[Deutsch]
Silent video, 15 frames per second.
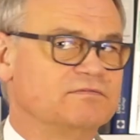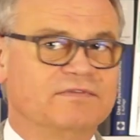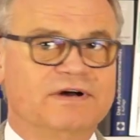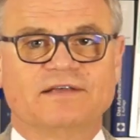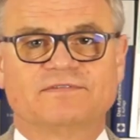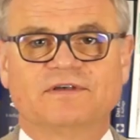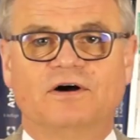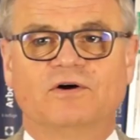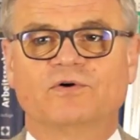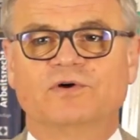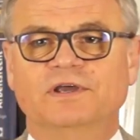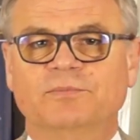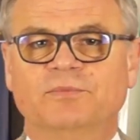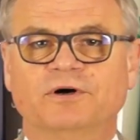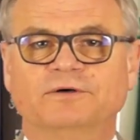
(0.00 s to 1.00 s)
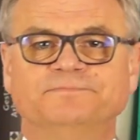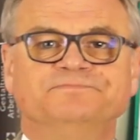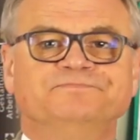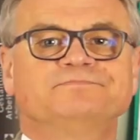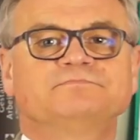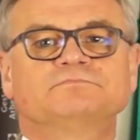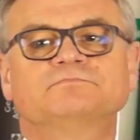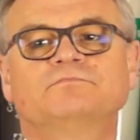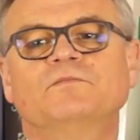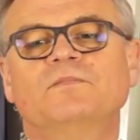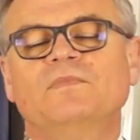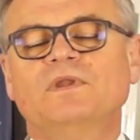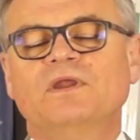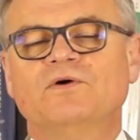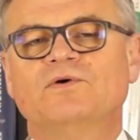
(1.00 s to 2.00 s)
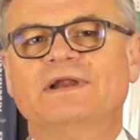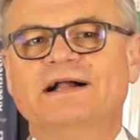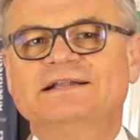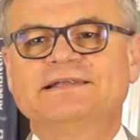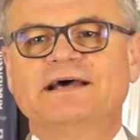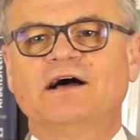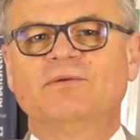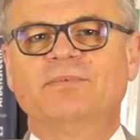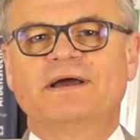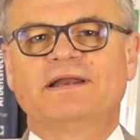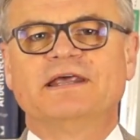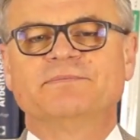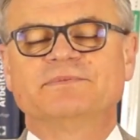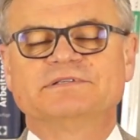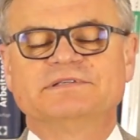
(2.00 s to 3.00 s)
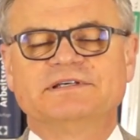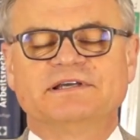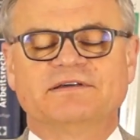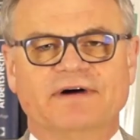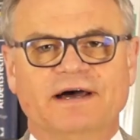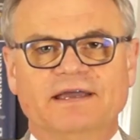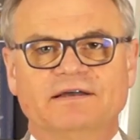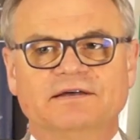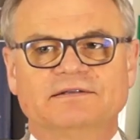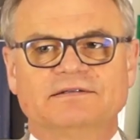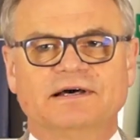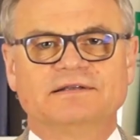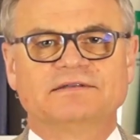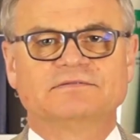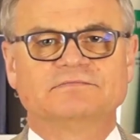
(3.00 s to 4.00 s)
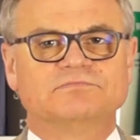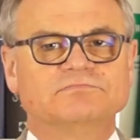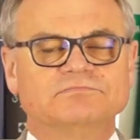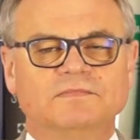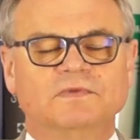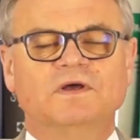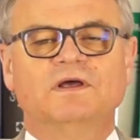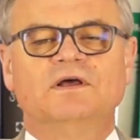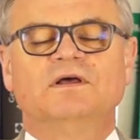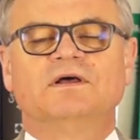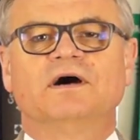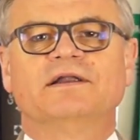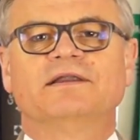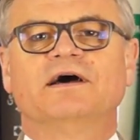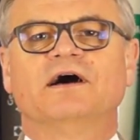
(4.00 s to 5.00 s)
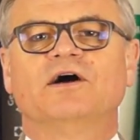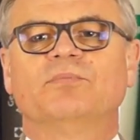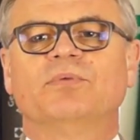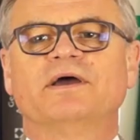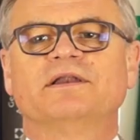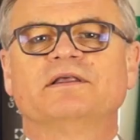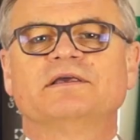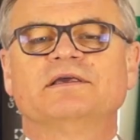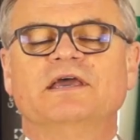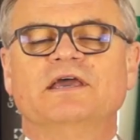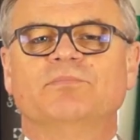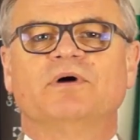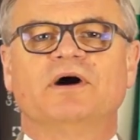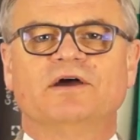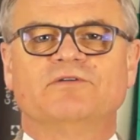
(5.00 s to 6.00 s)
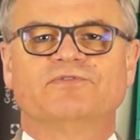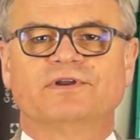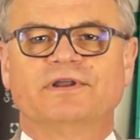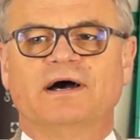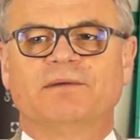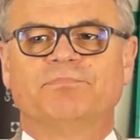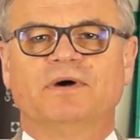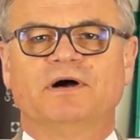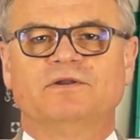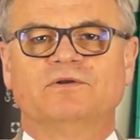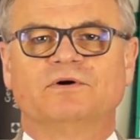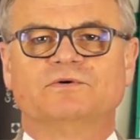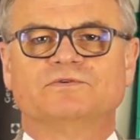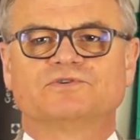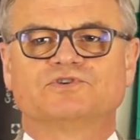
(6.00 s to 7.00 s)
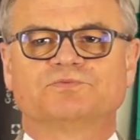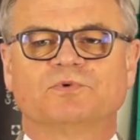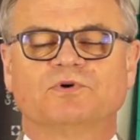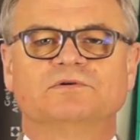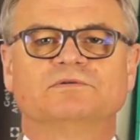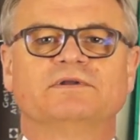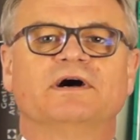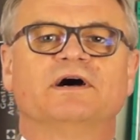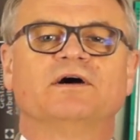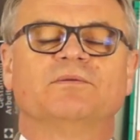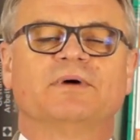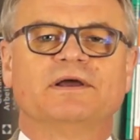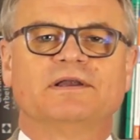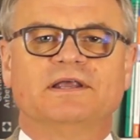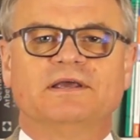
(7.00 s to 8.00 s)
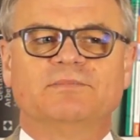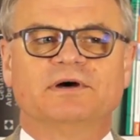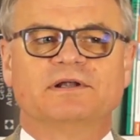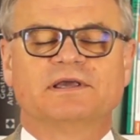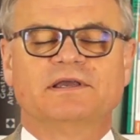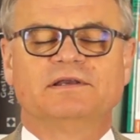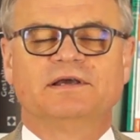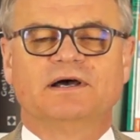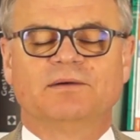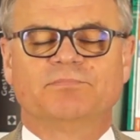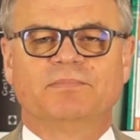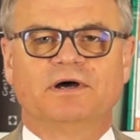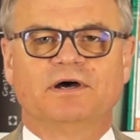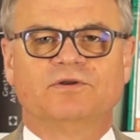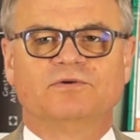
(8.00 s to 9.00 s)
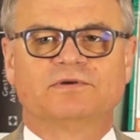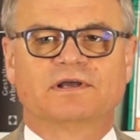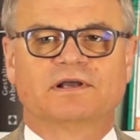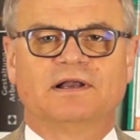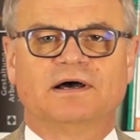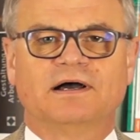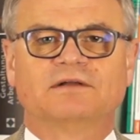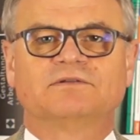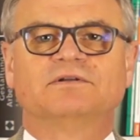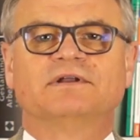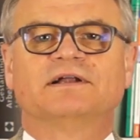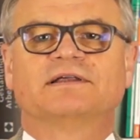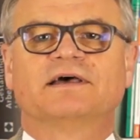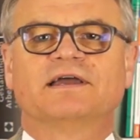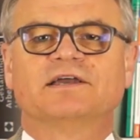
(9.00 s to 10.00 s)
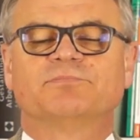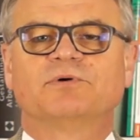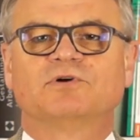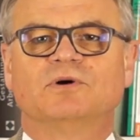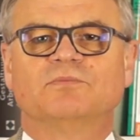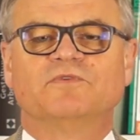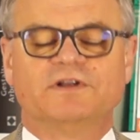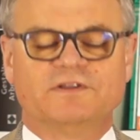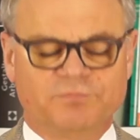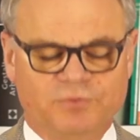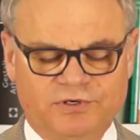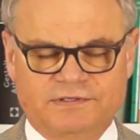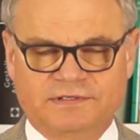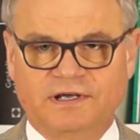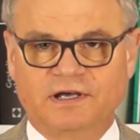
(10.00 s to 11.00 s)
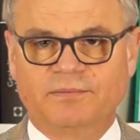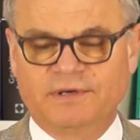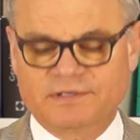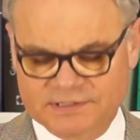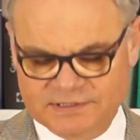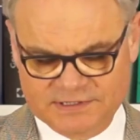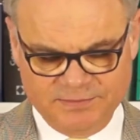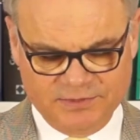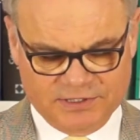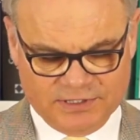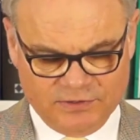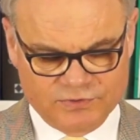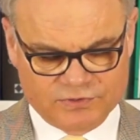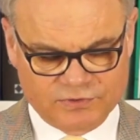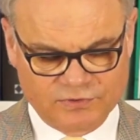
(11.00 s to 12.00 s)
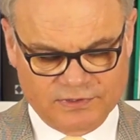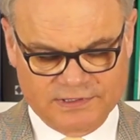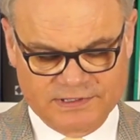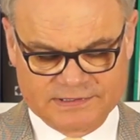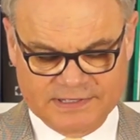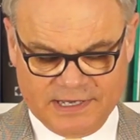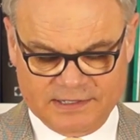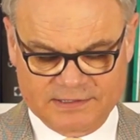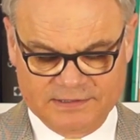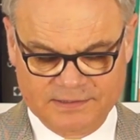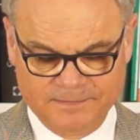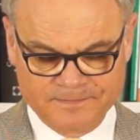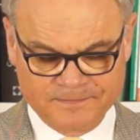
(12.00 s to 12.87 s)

was auch immer. Und als der Arbeitnehmer sich geweigert hat, hat der Arbeitgeber einfach eine Abmahnung ausgesprochen. Der Arbeitnehmer hat gegen die Abmahnung geklagt und hat Recht bekommen, weil das Bundesarbeitsgericht nämlich ausdrücklich sagt,